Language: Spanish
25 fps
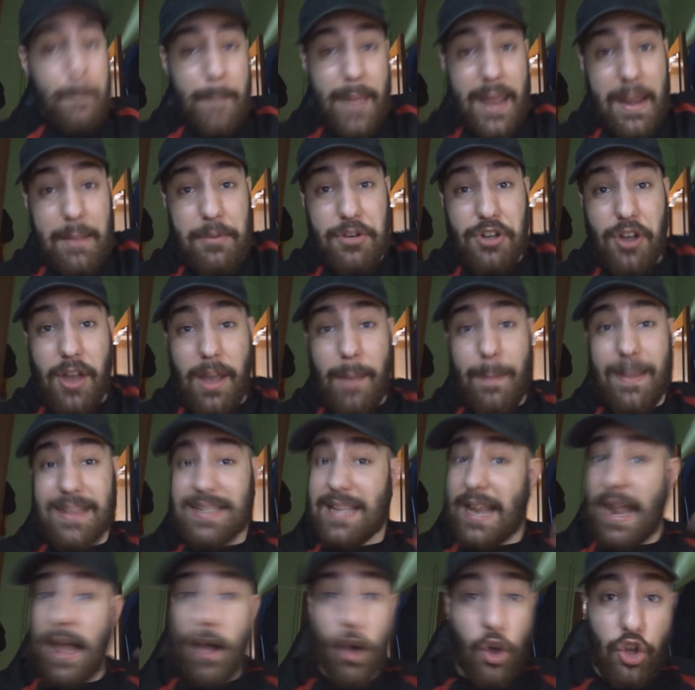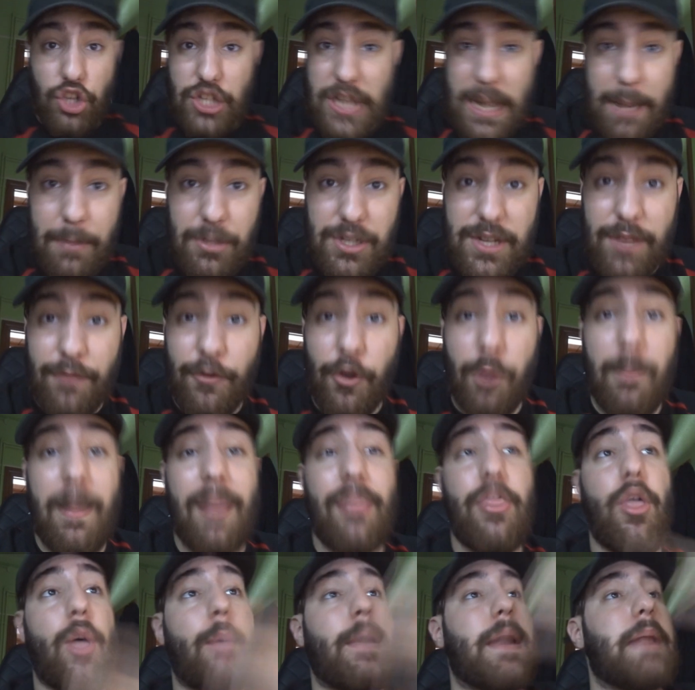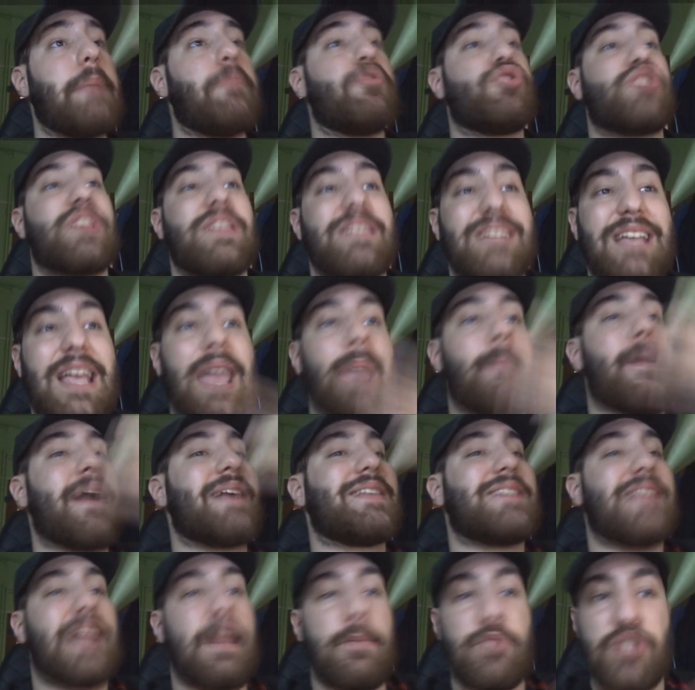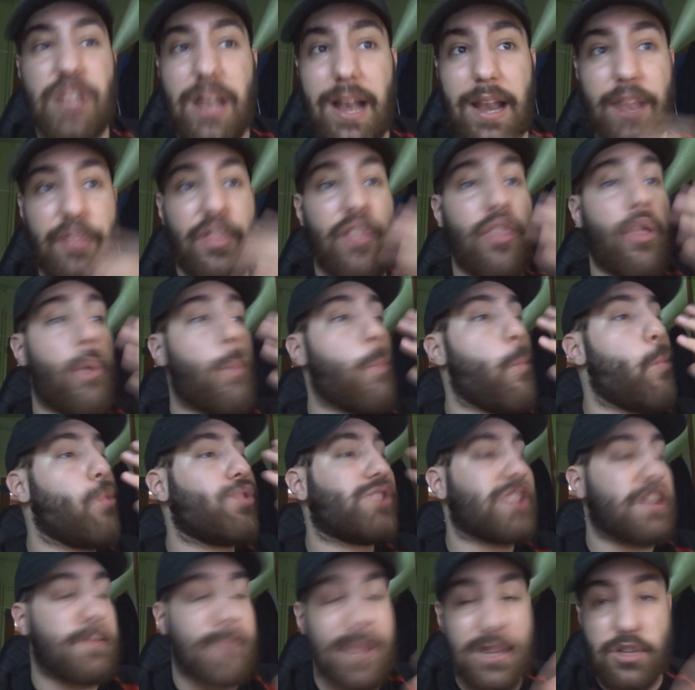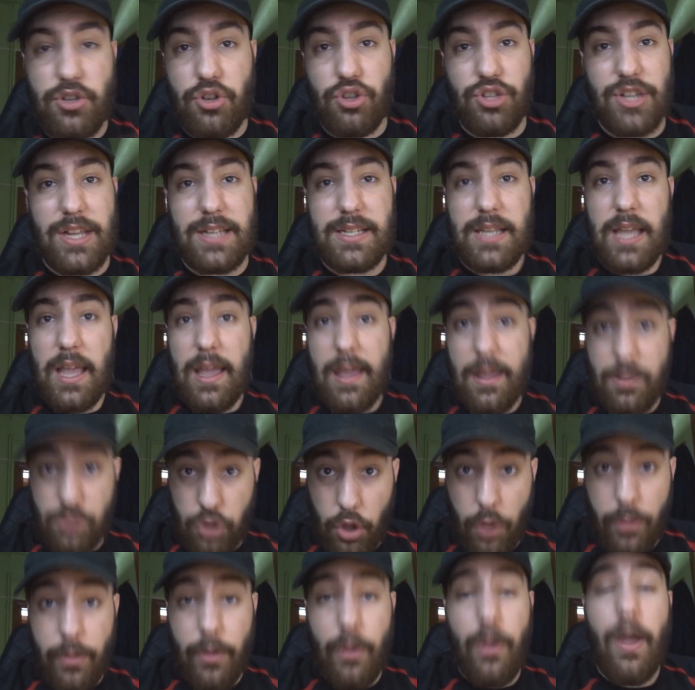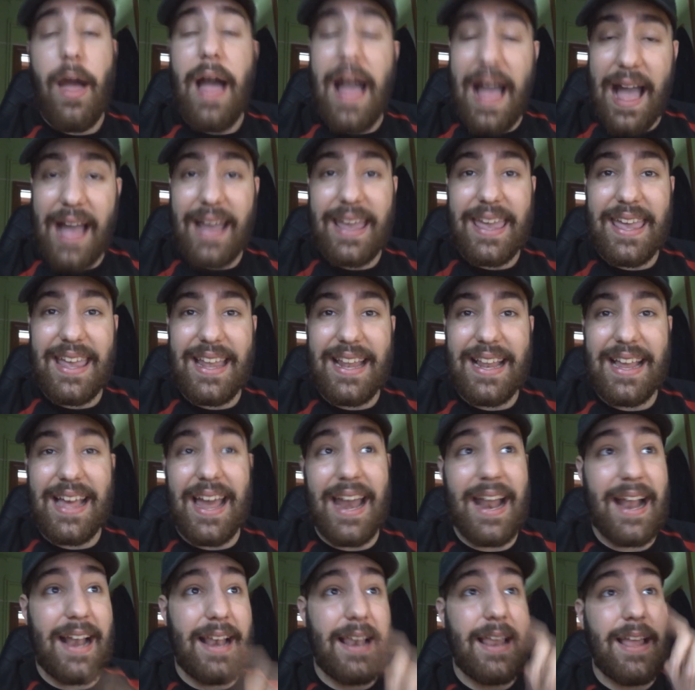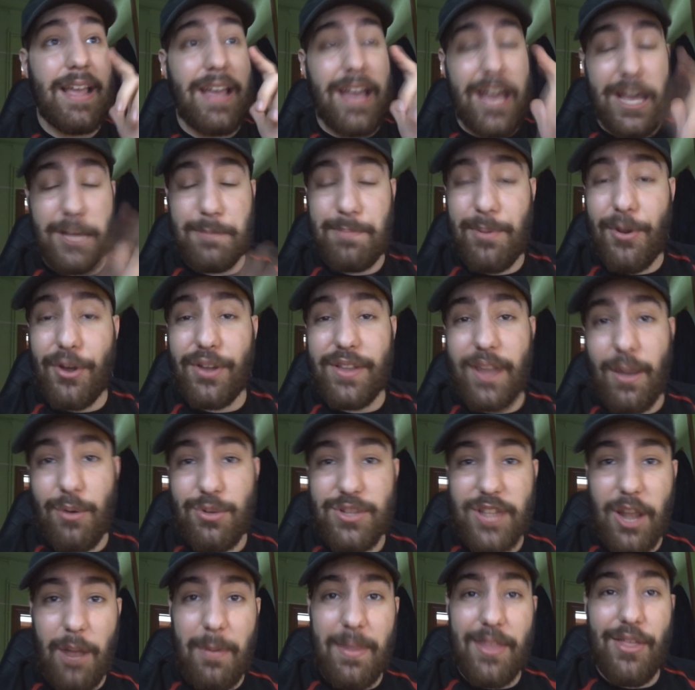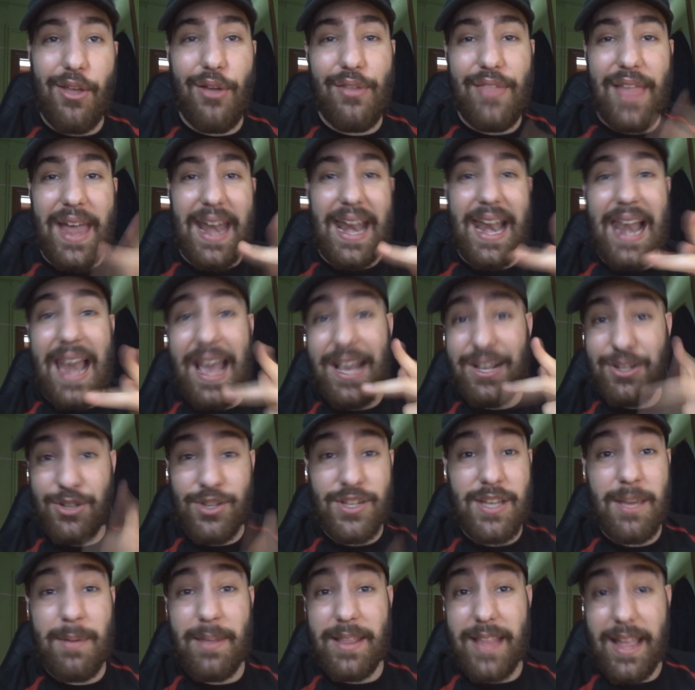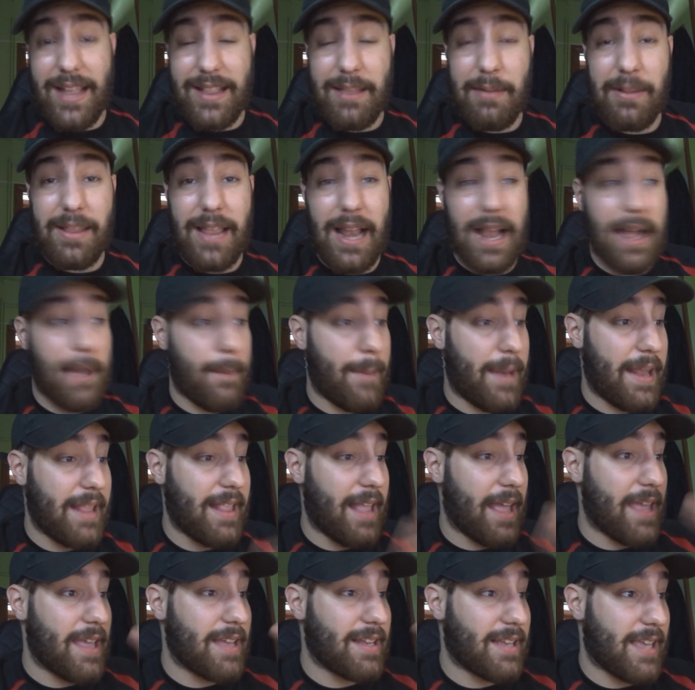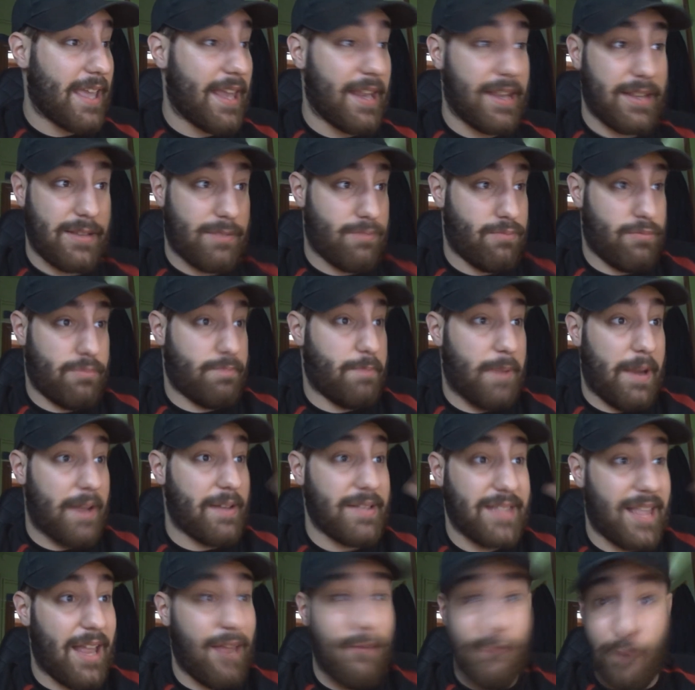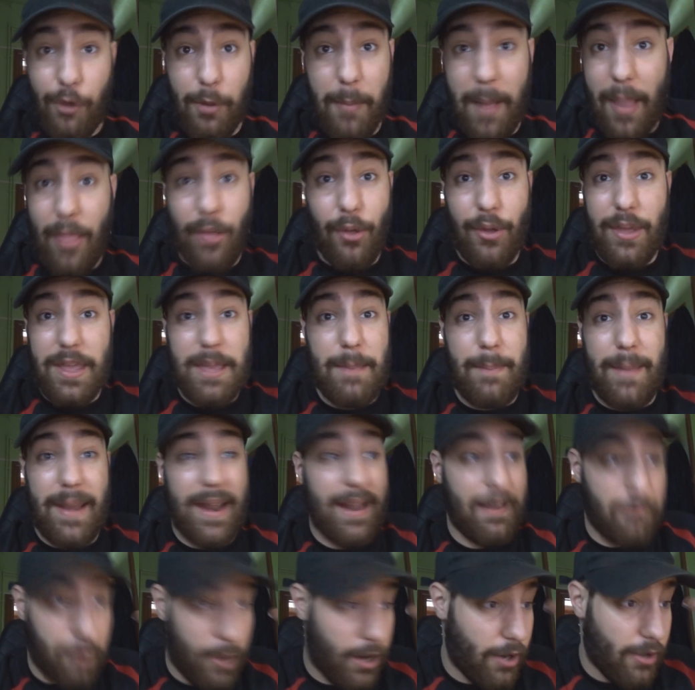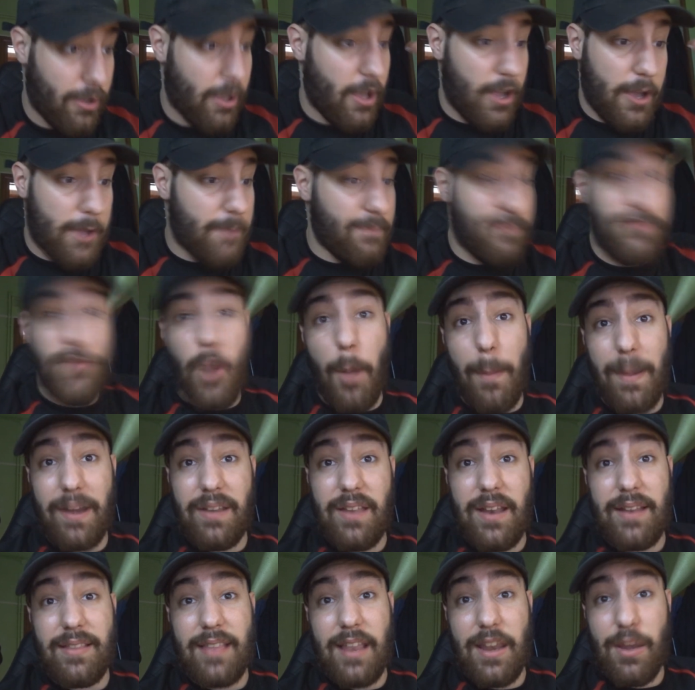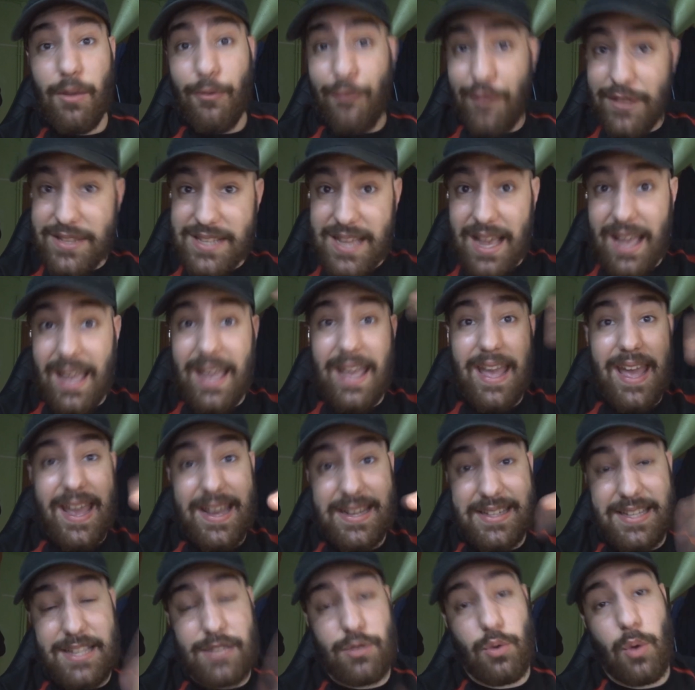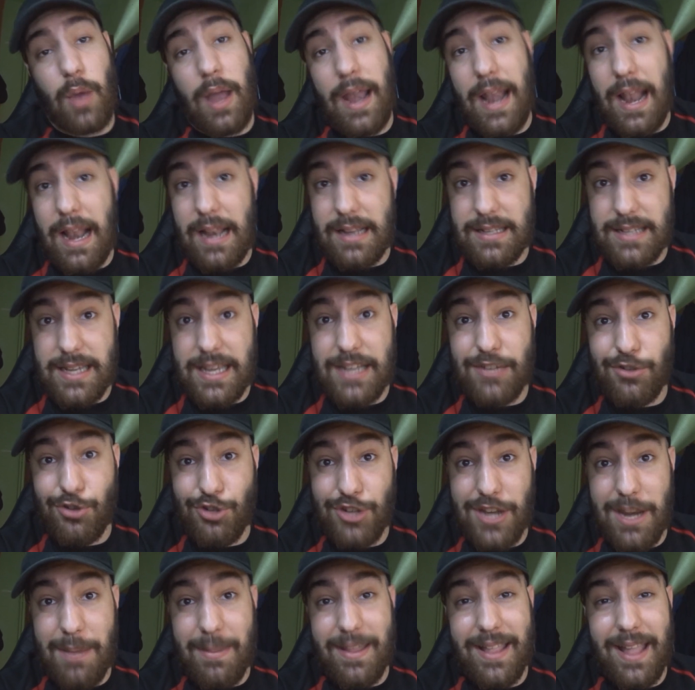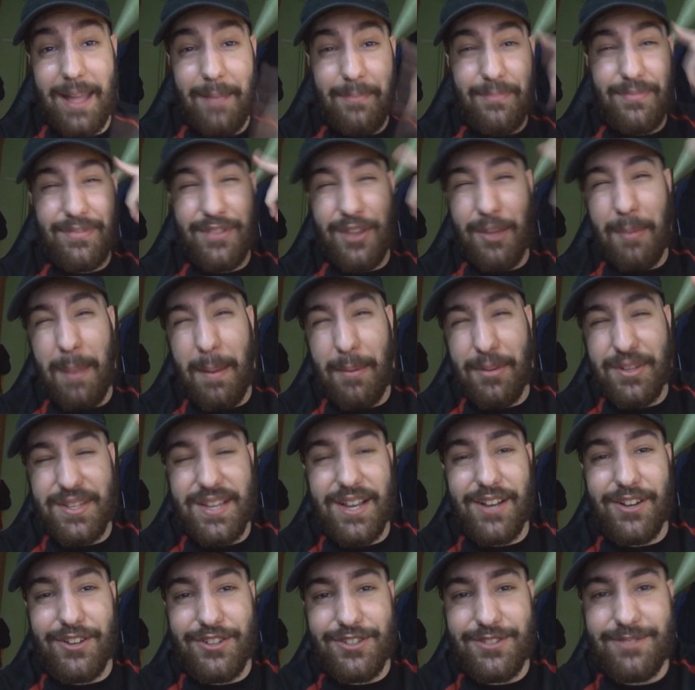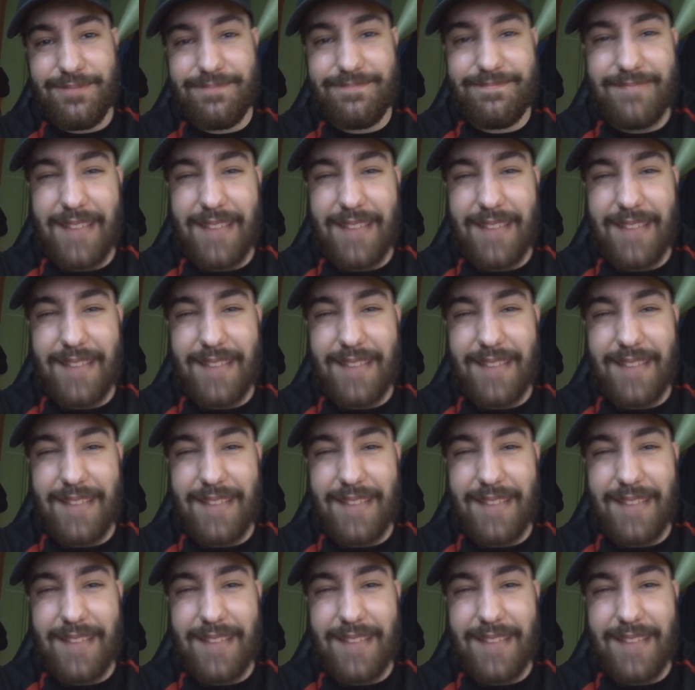Veremos lo que pasará, os iremos informando, veremos esquemas, iremos analizando muchas más cosas, todo aquí en el canal. Espero que te haya gustado el vídeo, dale like, suscríbete, actívate la campanita y ya quieres, para estar informado y para, bueno, no perderte ni un fichaje, este es tu canal, así que suscríbete. Nos vemos chicos,